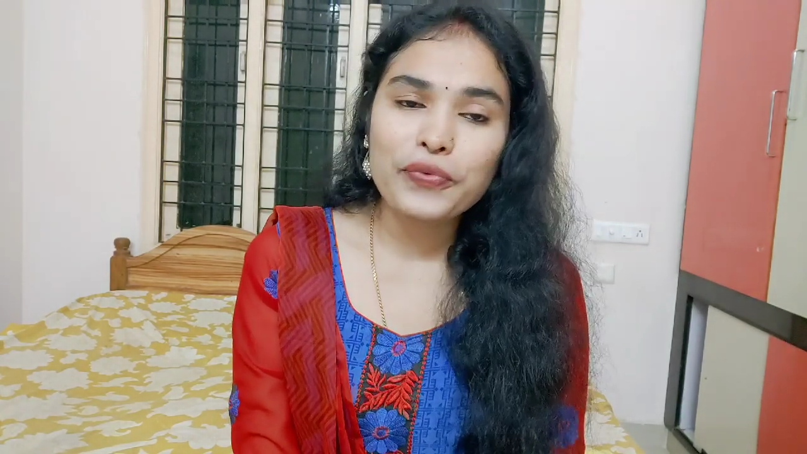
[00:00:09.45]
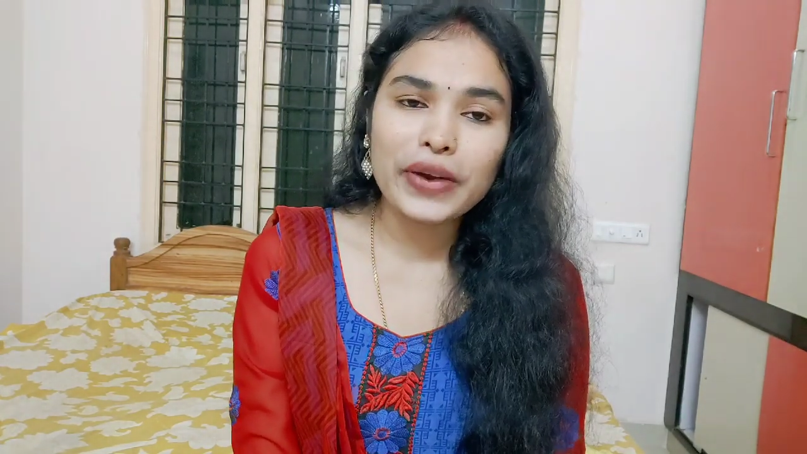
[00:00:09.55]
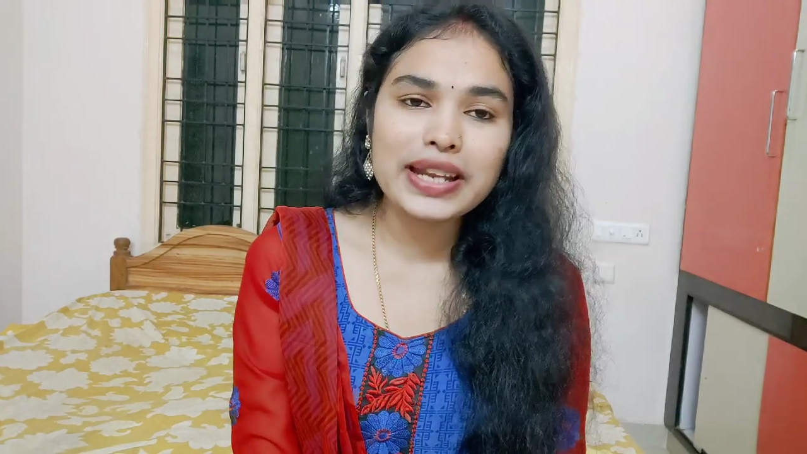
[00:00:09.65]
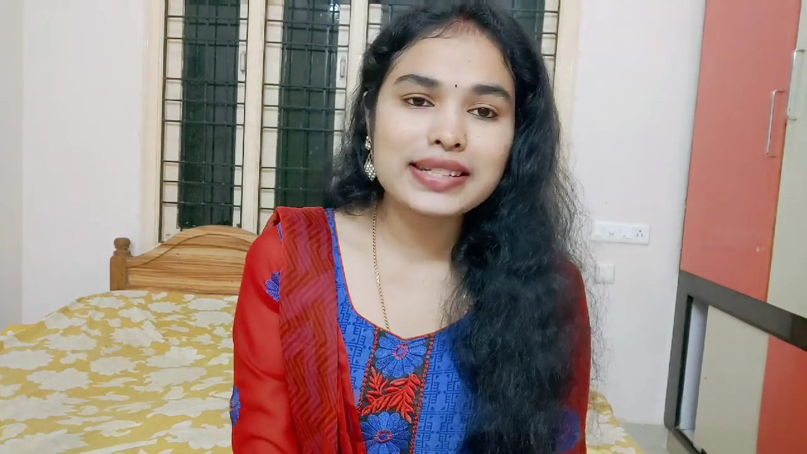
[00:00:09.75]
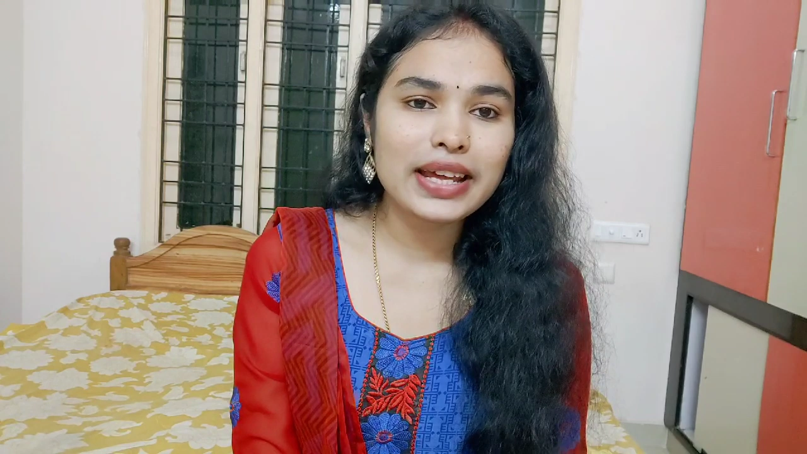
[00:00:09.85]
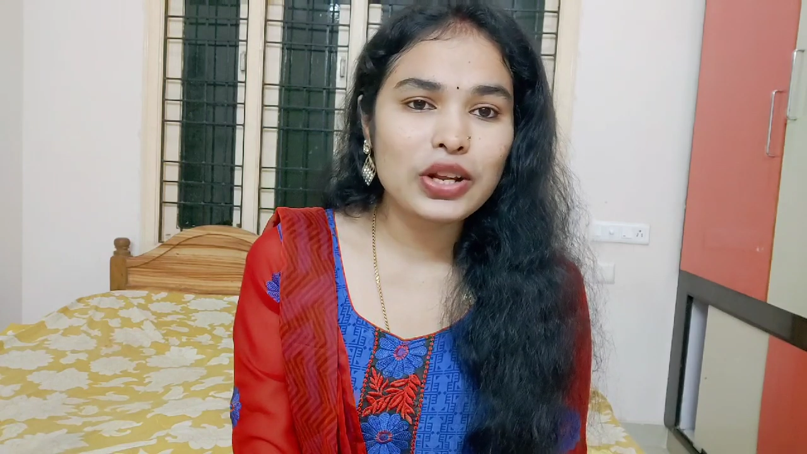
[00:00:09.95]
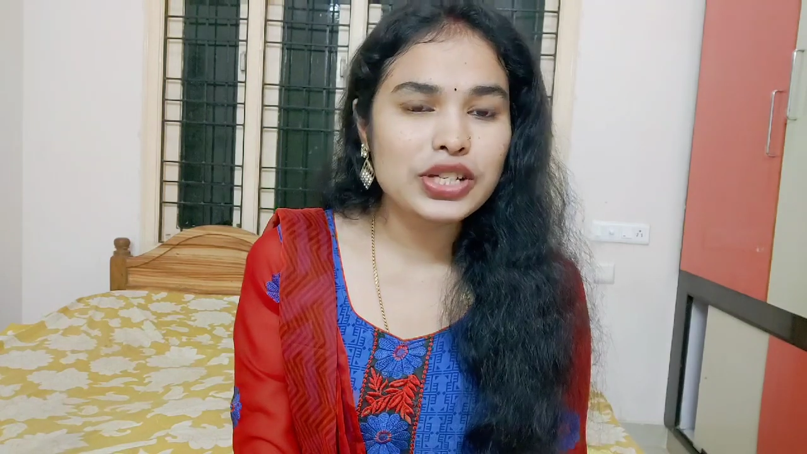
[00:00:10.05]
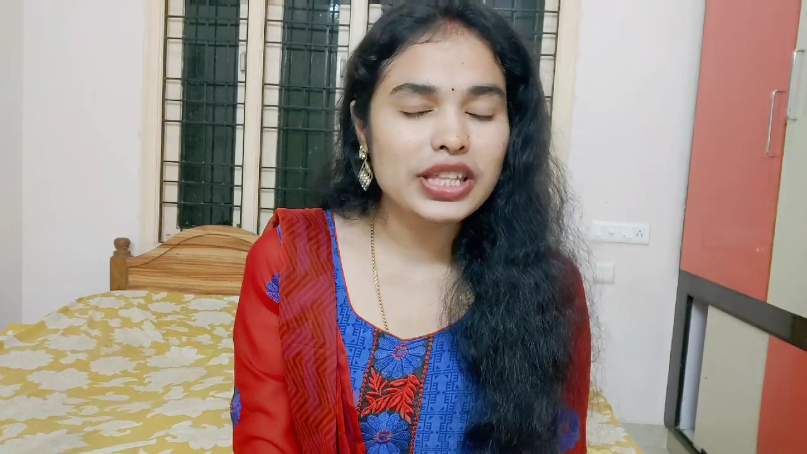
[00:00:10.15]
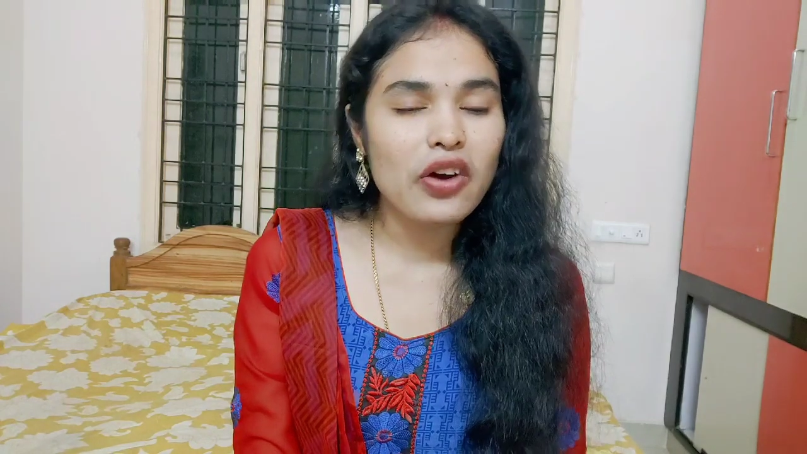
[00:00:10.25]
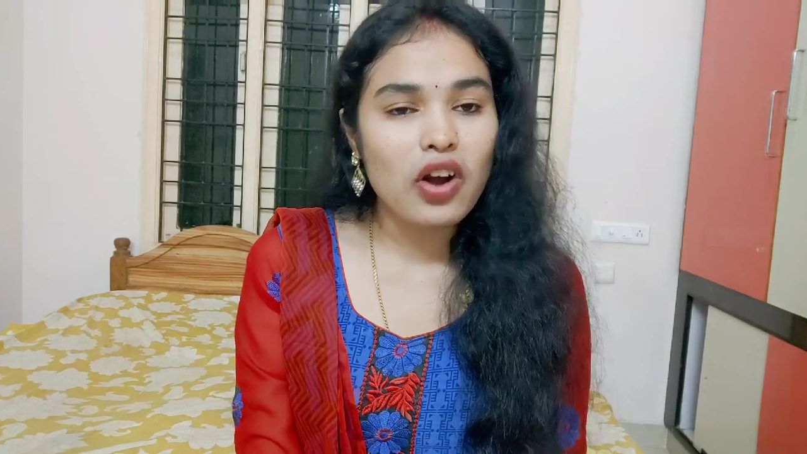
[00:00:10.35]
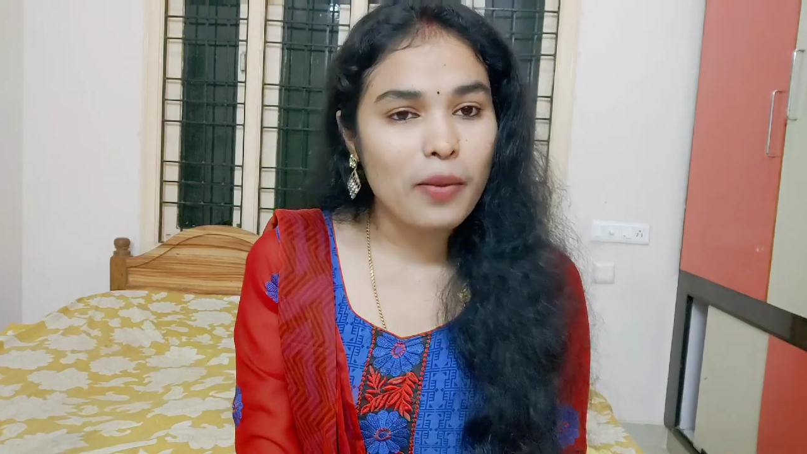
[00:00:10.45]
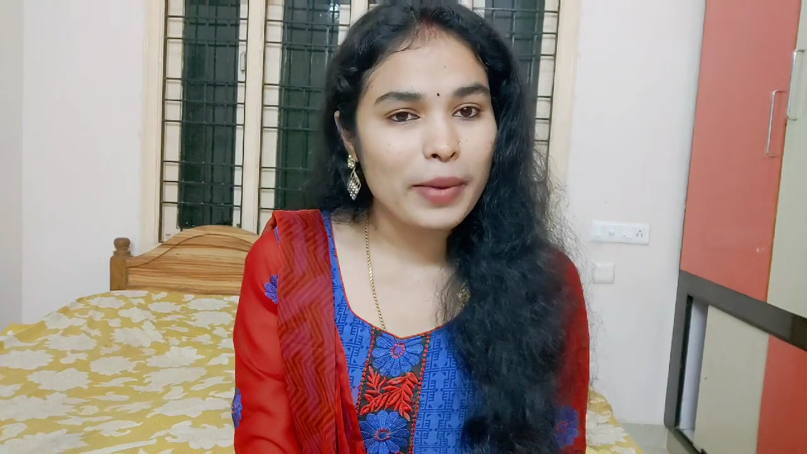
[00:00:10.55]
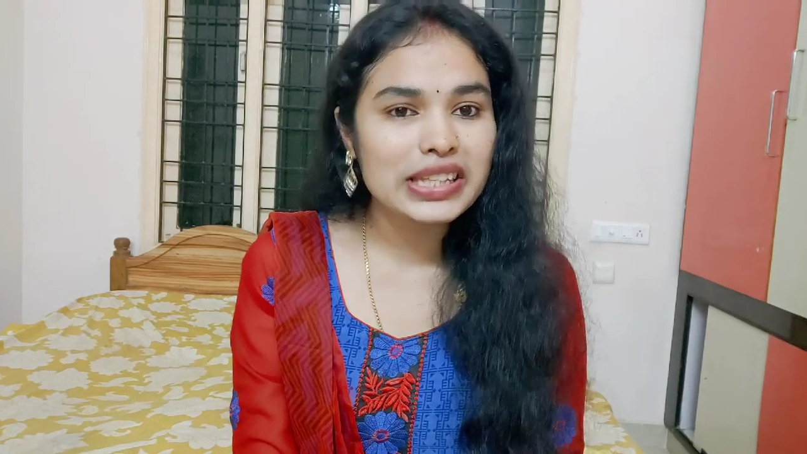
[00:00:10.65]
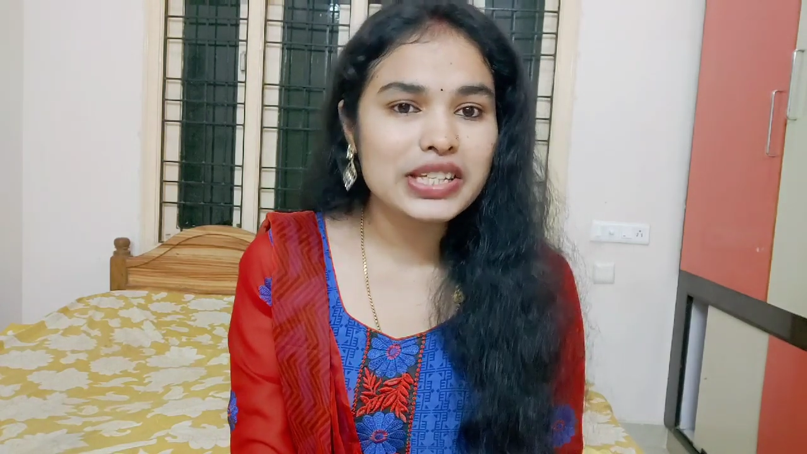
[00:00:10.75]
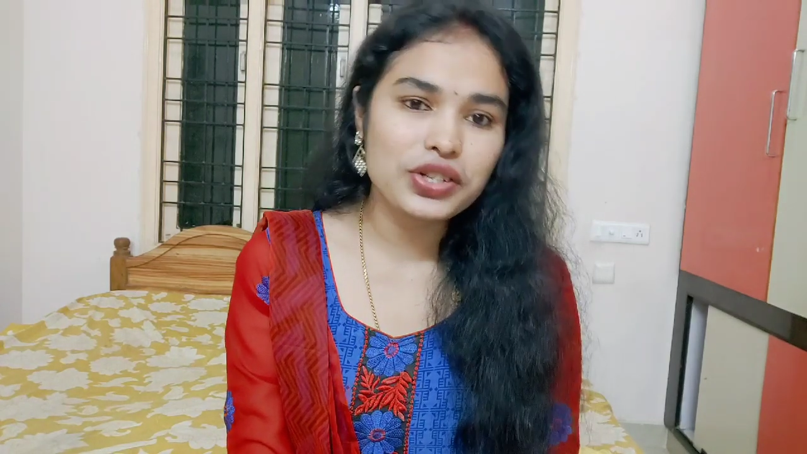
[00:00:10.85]
ఫ్రెండ్స్ ఈరోజు అయితే ఒక
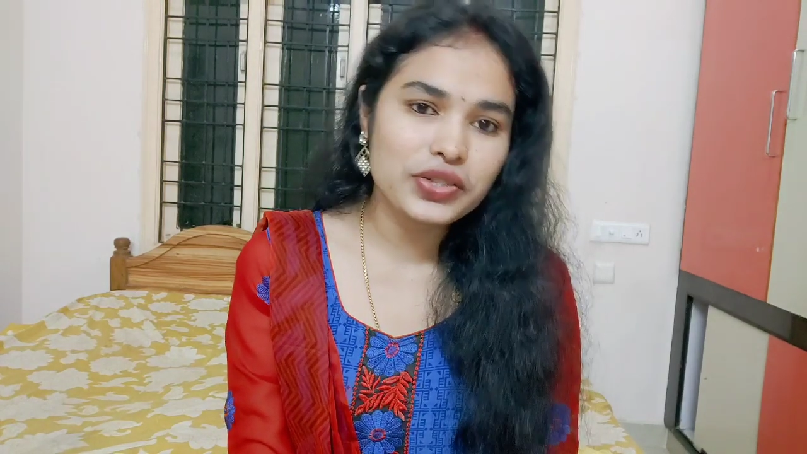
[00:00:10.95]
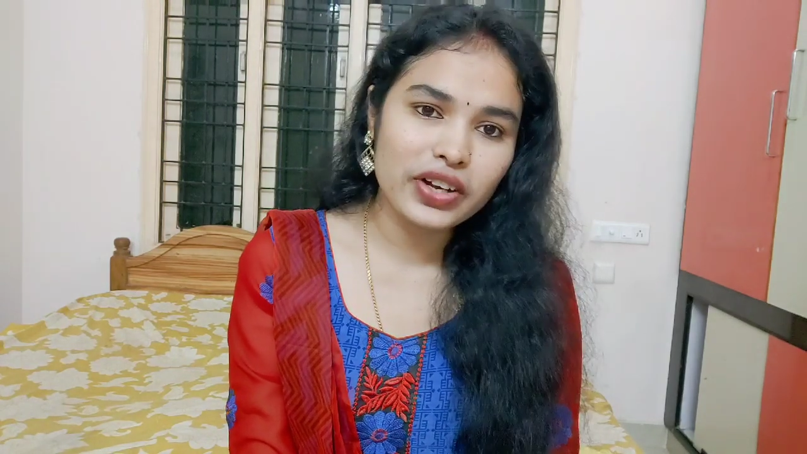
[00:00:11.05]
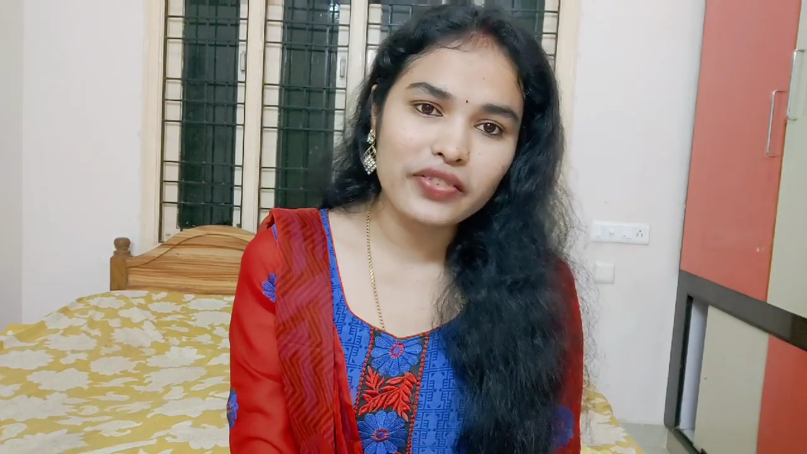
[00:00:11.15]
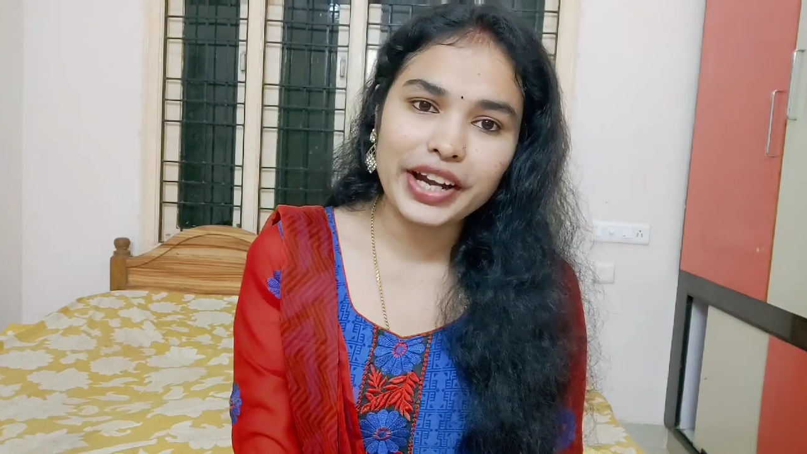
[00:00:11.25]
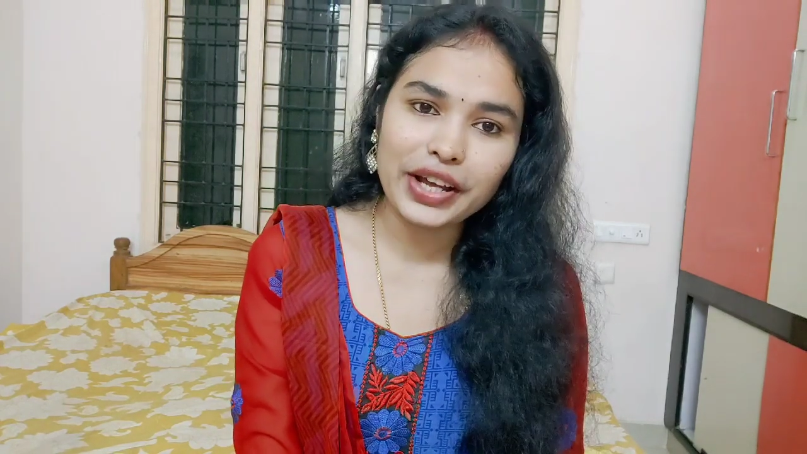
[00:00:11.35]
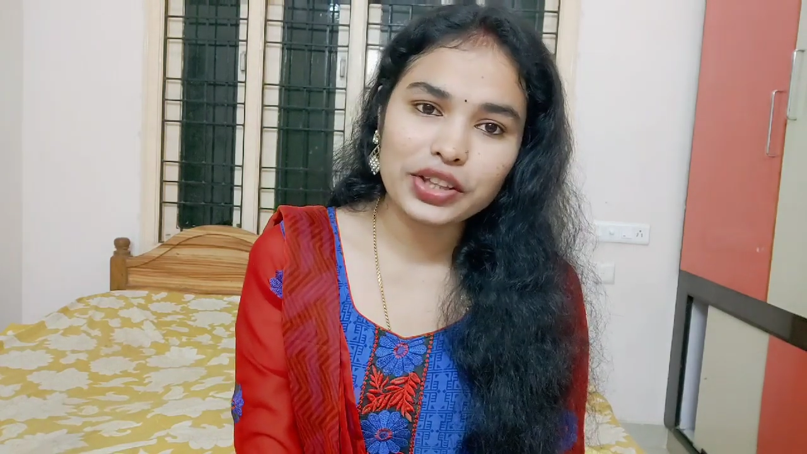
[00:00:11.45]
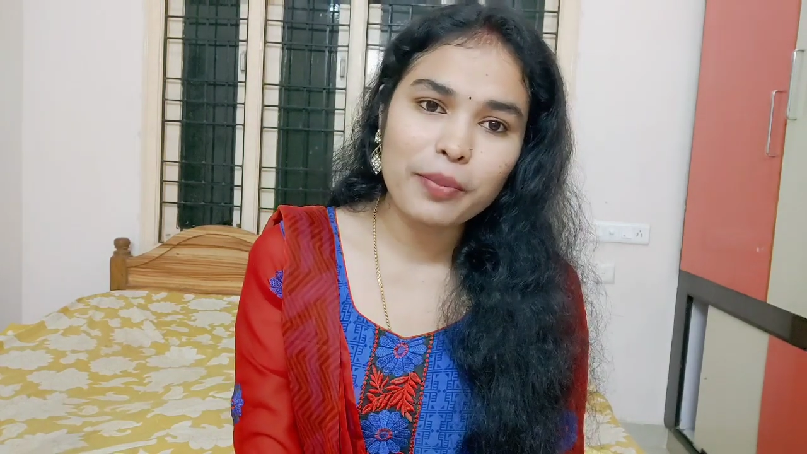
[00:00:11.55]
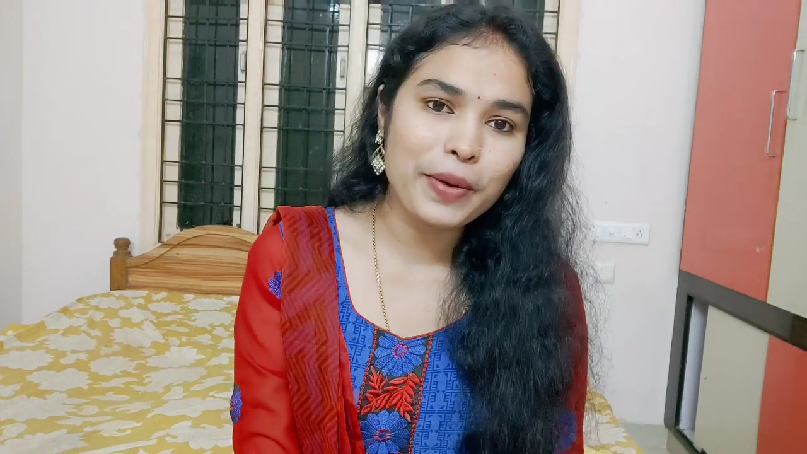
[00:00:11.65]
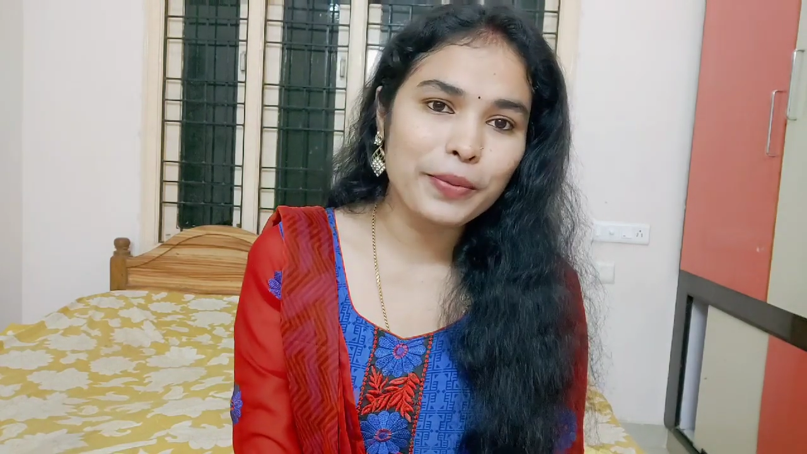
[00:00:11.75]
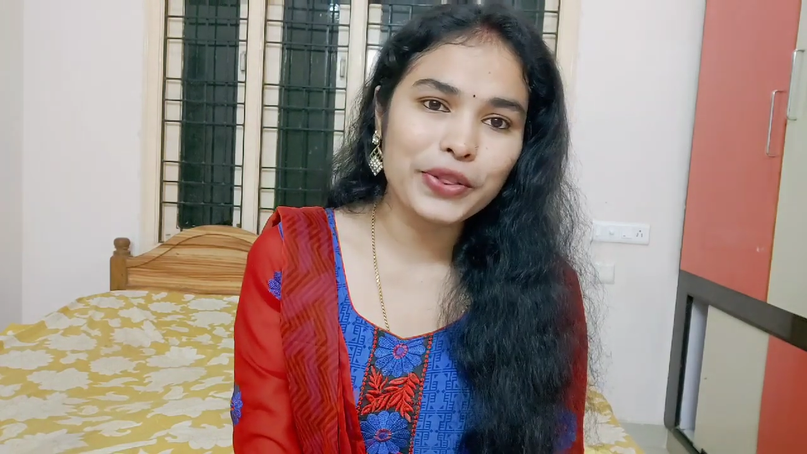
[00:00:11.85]
మంచి యూస్ఫుల్ వీడియోతో మీ